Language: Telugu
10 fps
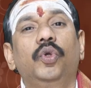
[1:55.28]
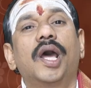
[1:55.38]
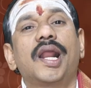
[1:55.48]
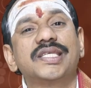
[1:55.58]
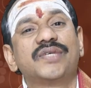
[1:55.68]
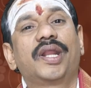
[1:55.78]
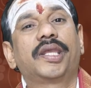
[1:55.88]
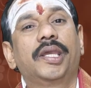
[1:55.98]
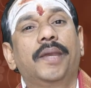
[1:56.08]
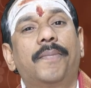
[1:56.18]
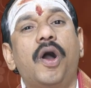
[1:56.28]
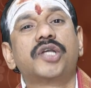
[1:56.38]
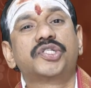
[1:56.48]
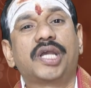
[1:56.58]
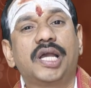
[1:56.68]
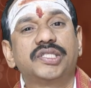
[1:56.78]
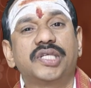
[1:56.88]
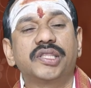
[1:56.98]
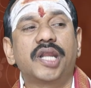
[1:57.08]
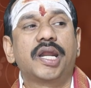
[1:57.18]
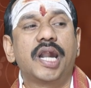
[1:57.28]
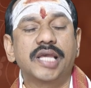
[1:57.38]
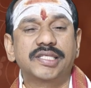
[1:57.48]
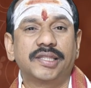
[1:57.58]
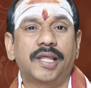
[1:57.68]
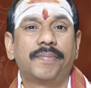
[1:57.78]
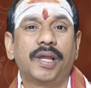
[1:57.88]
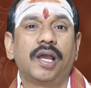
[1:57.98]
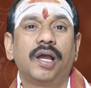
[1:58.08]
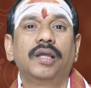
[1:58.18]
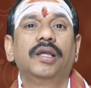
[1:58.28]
తులారాశి వారికి పాక్షిక చంద్రగ్రహణ సందర్భంగా